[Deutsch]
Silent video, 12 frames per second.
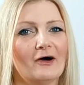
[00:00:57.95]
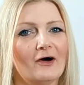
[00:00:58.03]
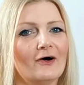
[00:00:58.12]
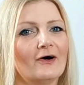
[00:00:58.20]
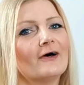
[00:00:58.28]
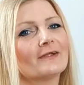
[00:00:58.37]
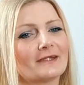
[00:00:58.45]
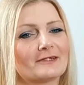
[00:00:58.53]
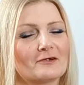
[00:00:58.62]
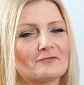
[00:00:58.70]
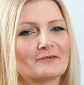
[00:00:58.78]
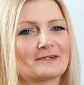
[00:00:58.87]
Und
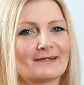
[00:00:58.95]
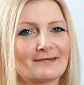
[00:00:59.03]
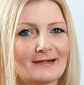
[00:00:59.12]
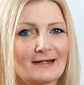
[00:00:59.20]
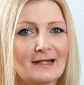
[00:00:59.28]
ich hoffe, das